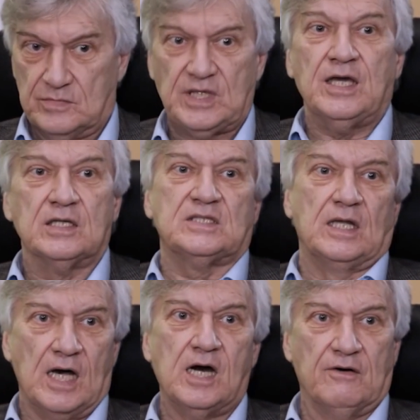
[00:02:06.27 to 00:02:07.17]
Таир
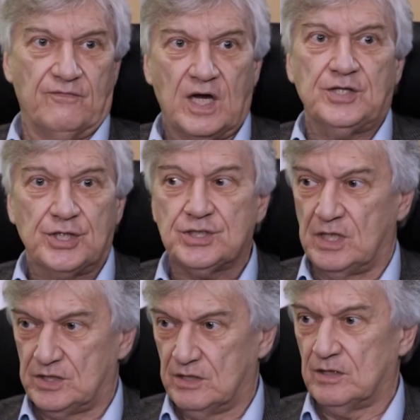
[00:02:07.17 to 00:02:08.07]
Салахов,
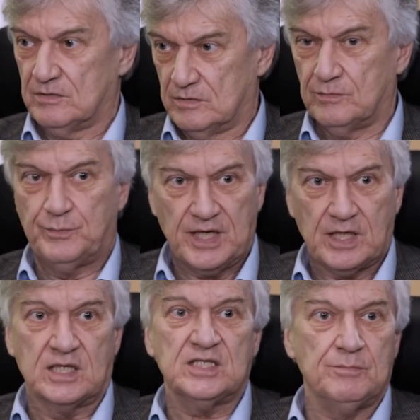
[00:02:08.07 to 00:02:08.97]
конечно, это
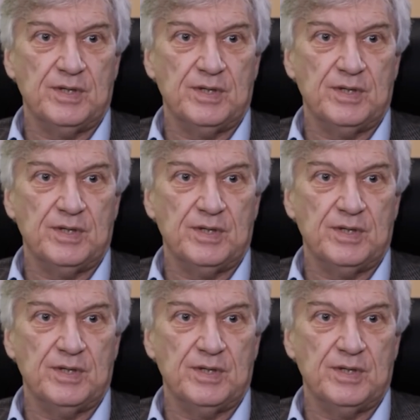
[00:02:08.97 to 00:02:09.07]
прекрасные,